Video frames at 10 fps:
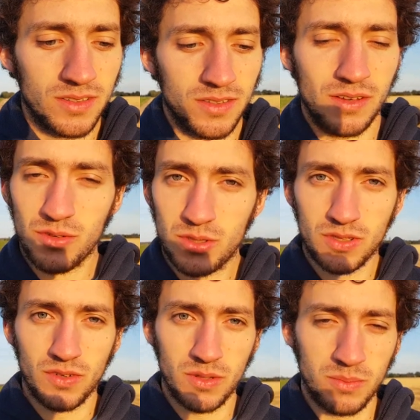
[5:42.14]
nervös
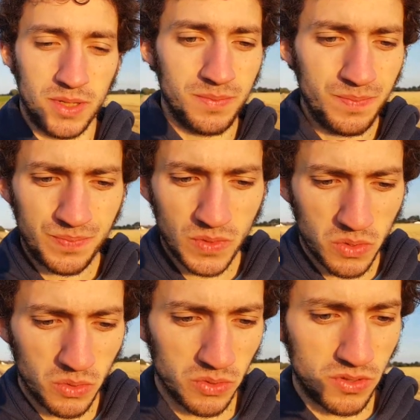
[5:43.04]
geworden bin
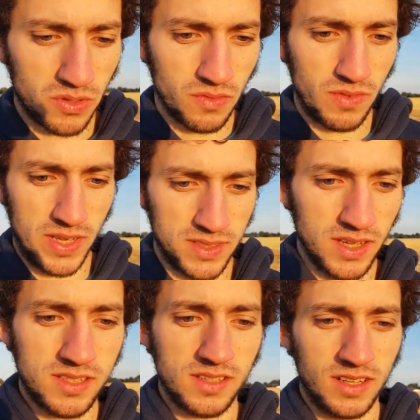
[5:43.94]
und
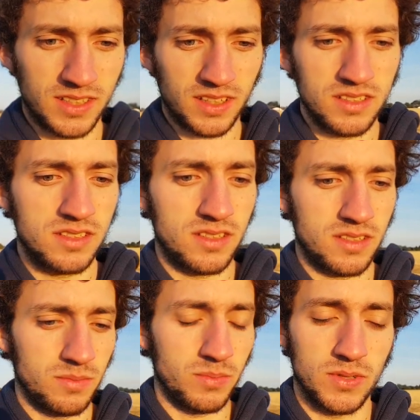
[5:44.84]
währenddessen halt richtig,
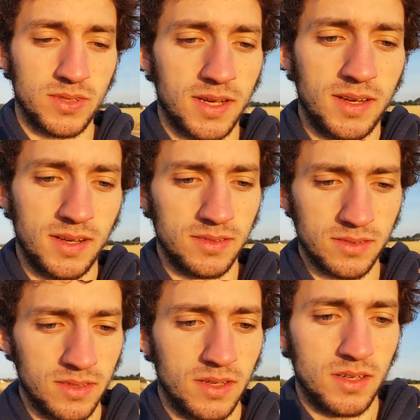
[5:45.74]
boah, keine Ahnung,